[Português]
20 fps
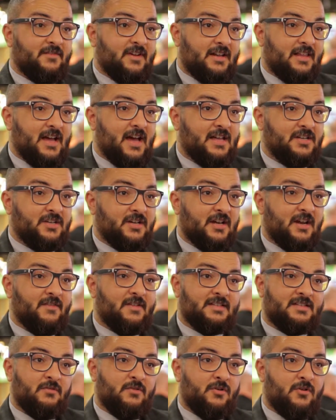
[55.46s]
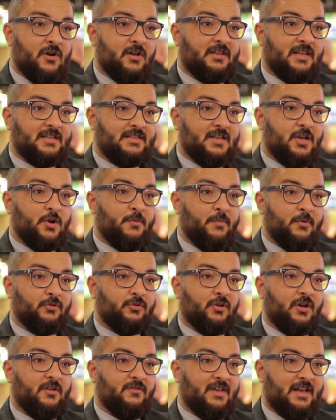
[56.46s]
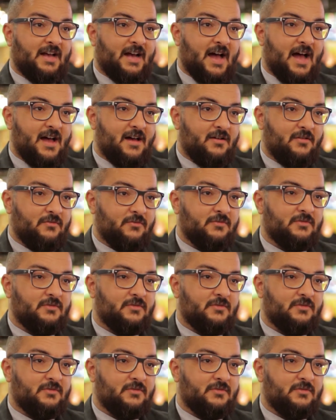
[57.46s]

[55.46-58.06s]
verdade gravação IOTA é 5.9K